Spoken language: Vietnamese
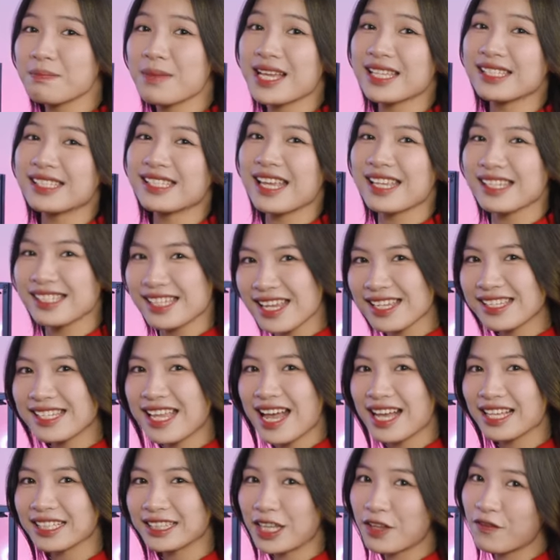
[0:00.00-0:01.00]
Bạn sẽ dễ
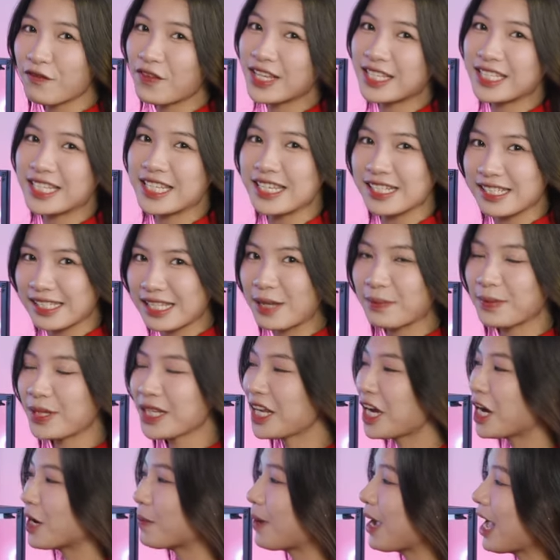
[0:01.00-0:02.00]
dàng tìm vị trí xem
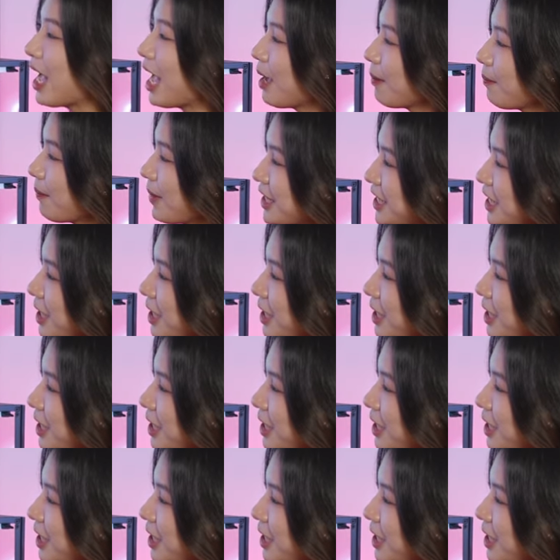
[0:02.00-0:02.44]
thích hợp bởi